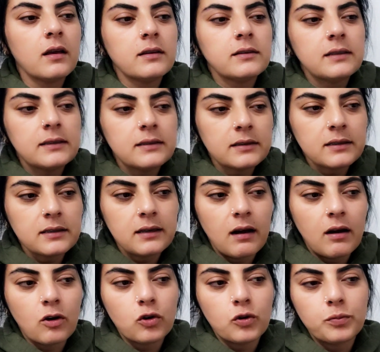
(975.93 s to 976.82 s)
Dedi ki
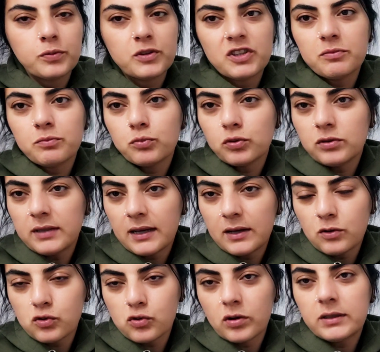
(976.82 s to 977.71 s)
Yakup şimdi bu
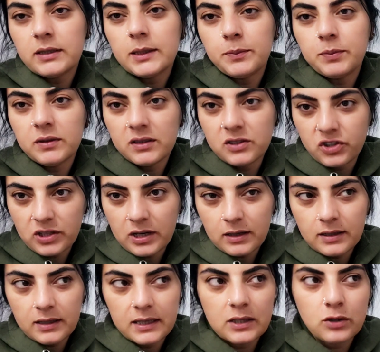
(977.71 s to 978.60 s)
televizyon
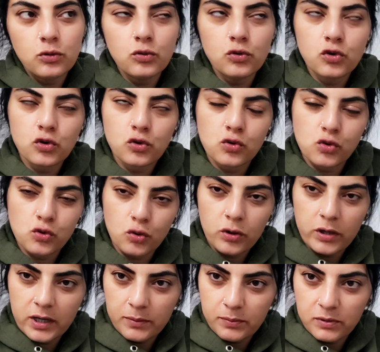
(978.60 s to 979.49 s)
yapılacak. 2-3 gün
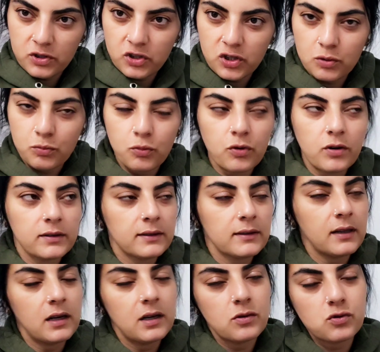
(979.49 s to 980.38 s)
sonra yapılacak bu arada
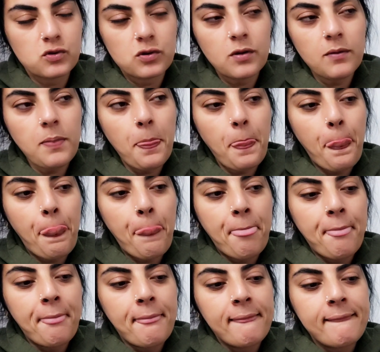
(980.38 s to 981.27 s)
televizyon.
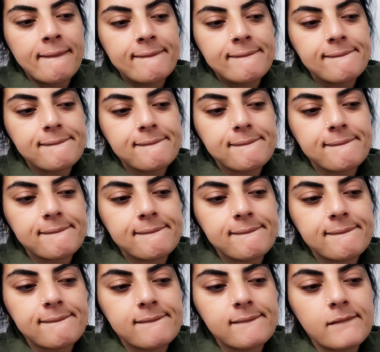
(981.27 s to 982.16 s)

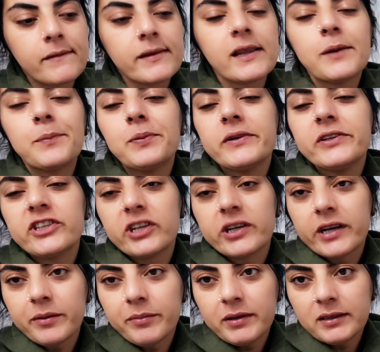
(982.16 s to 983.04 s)
Hmm,
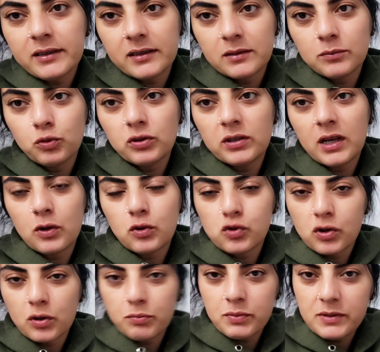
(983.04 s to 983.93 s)
yapılacak ama dedi bu
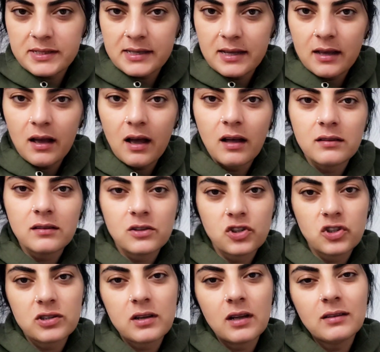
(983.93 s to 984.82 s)
televizyon bize
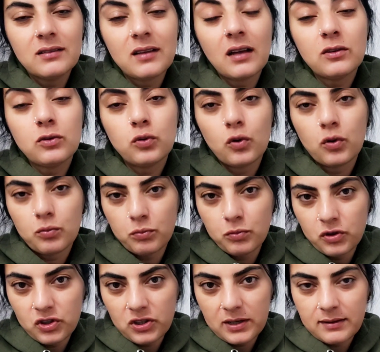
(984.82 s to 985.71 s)
anlaşılan tat
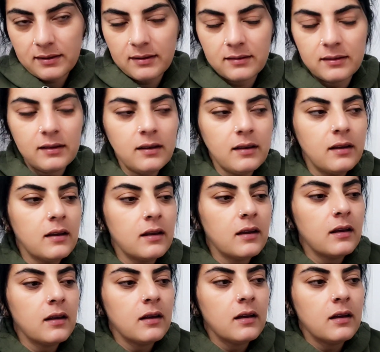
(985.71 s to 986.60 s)
dökmeyecek dedi.
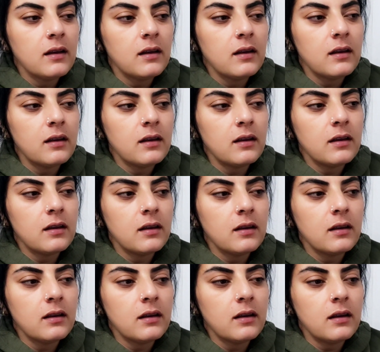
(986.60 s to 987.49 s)

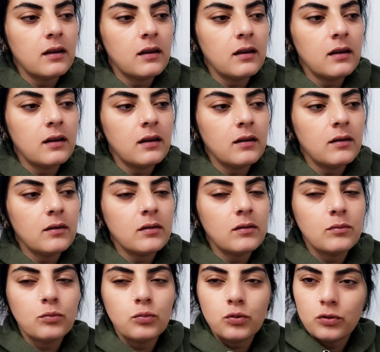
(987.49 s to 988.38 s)
Ee,
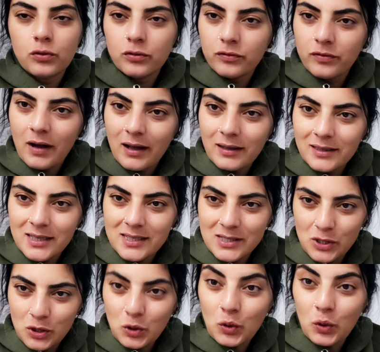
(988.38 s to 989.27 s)
bu
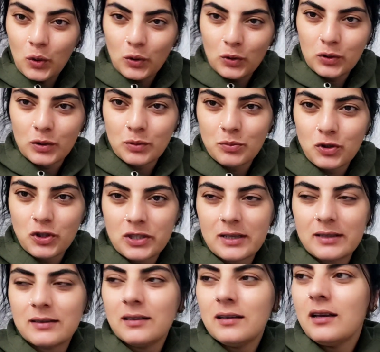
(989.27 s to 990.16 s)
vadesini doldurmuş
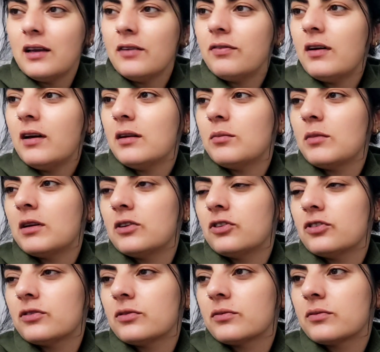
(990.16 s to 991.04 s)
dedi. Efendim
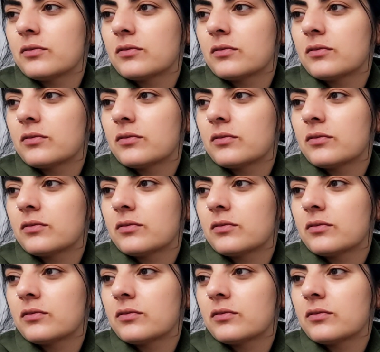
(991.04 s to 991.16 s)
anneciğim.